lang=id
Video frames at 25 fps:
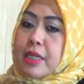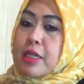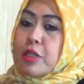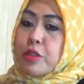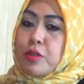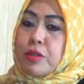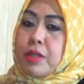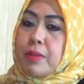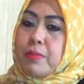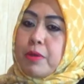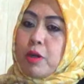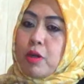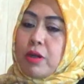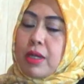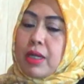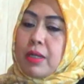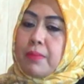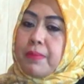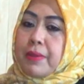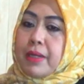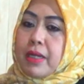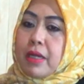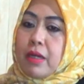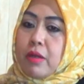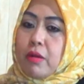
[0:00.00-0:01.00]
saya sudah berdoa
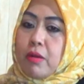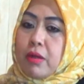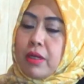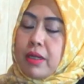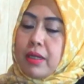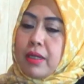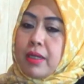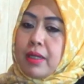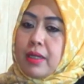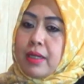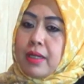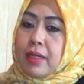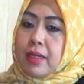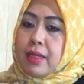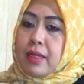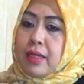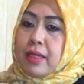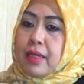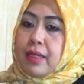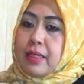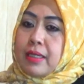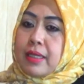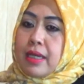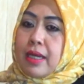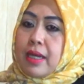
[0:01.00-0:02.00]
kepada Allah.
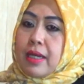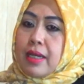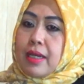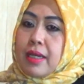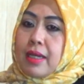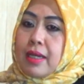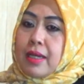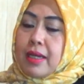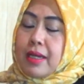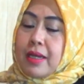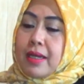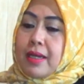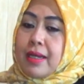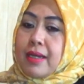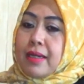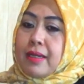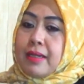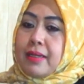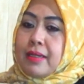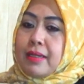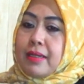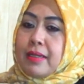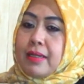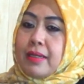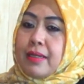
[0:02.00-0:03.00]
Ya.
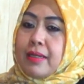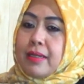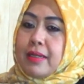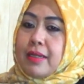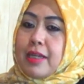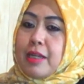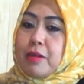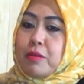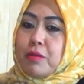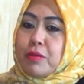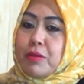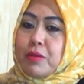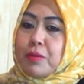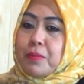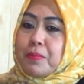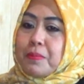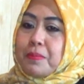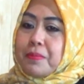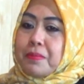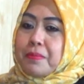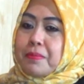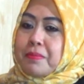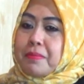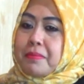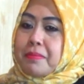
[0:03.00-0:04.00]
Uh, lalu
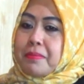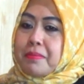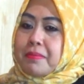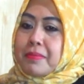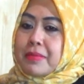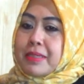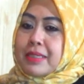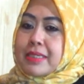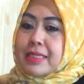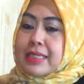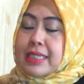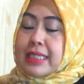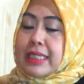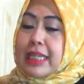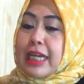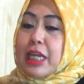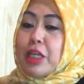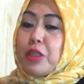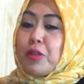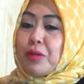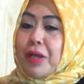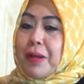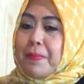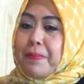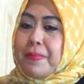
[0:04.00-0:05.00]
setelah
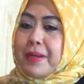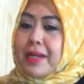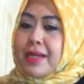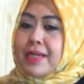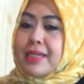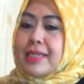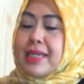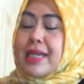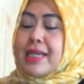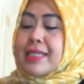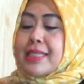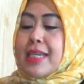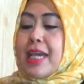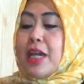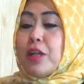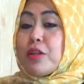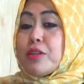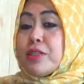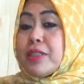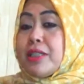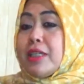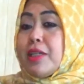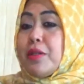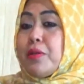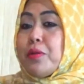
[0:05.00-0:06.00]
itu apa? Ya saya
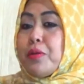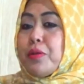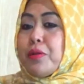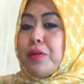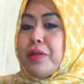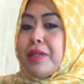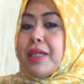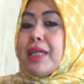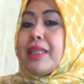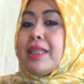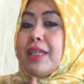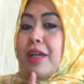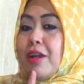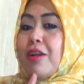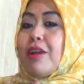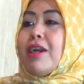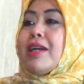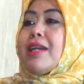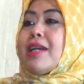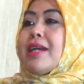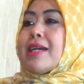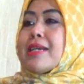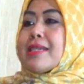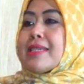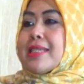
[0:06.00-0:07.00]
harus tidur. Nanti Allah
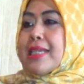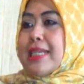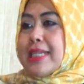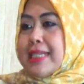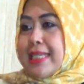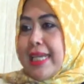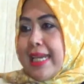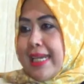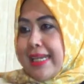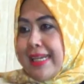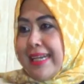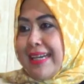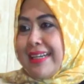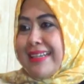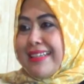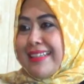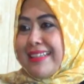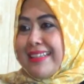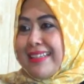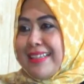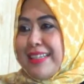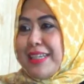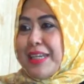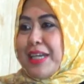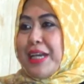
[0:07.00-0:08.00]
hmm. yang
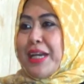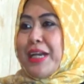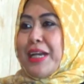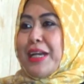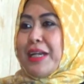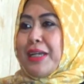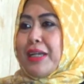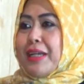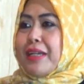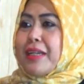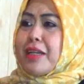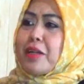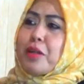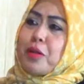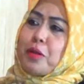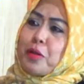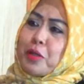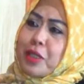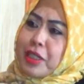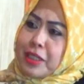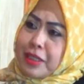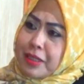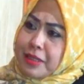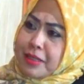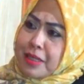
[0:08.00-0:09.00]
selesaikan. Iya, hmm. karena
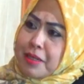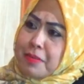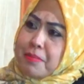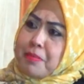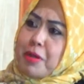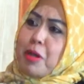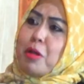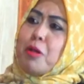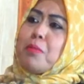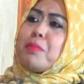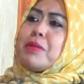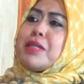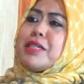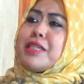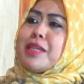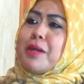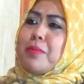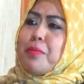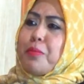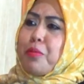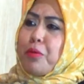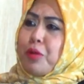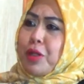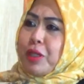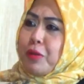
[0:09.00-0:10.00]
kalau kita mau
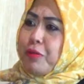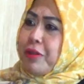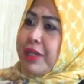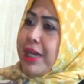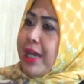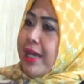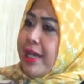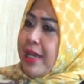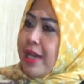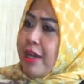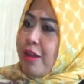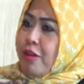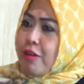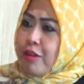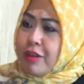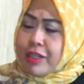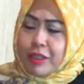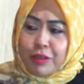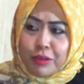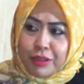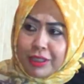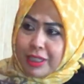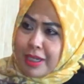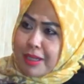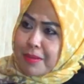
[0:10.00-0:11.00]
mencampuri wilayah Allah
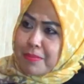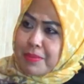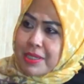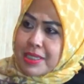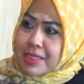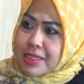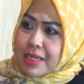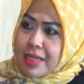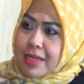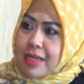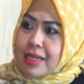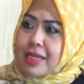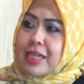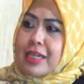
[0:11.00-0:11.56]
itu tidak bisa